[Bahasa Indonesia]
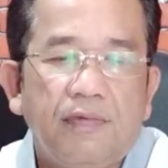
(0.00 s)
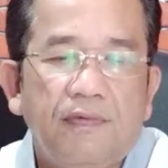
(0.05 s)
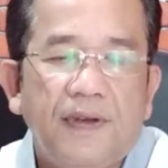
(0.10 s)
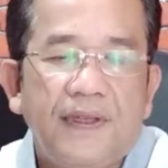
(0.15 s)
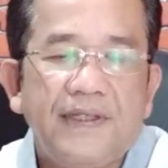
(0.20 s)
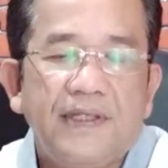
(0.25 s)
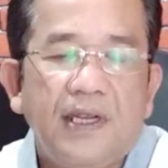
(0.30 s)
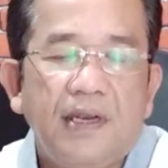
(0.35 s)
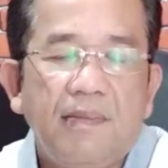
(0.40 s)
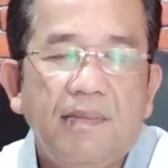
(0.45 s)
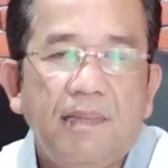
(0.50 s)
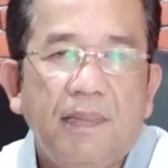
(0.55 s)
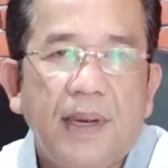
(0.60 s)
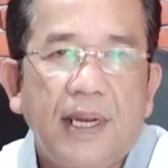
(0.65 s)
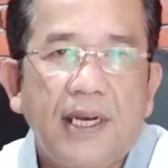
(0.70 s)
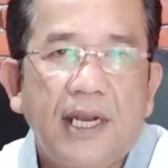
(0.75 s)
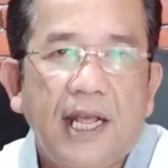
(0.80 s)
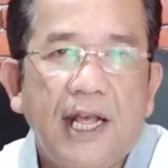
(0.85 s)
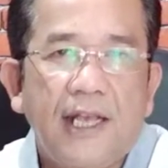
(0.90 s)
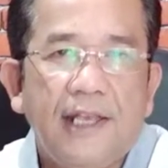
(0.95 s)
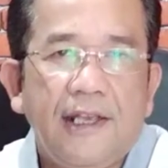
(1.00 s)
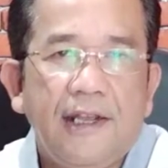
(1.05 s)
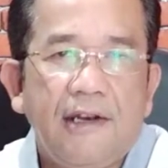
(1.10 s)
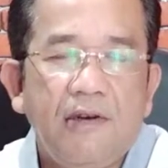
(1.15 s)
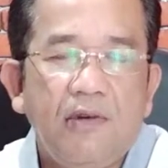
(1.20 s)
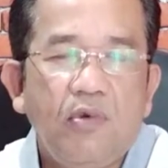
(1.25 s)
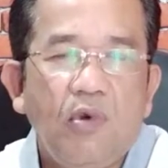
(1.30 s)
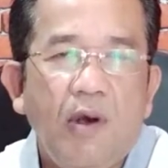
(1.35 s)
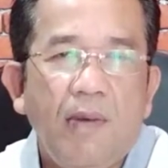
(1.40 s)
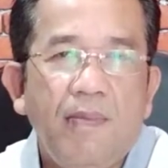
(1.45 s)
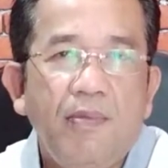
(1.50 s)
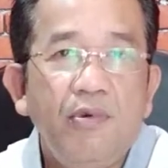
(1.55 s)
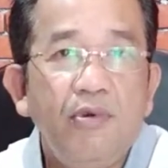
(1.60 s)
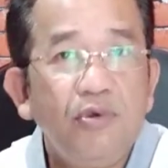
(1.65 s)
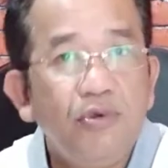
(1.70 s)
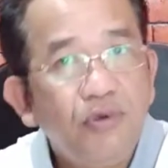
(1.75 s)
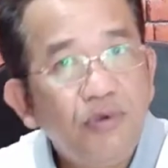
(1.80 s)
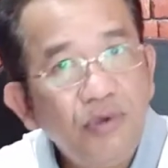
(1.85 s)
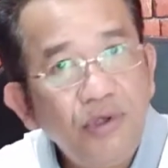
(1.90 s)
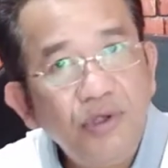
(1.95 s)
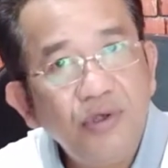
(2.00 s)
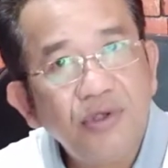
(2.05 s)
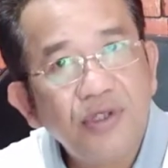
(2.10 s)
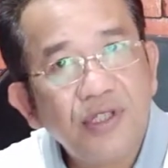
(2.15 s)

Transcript: pasal 4 ayat 27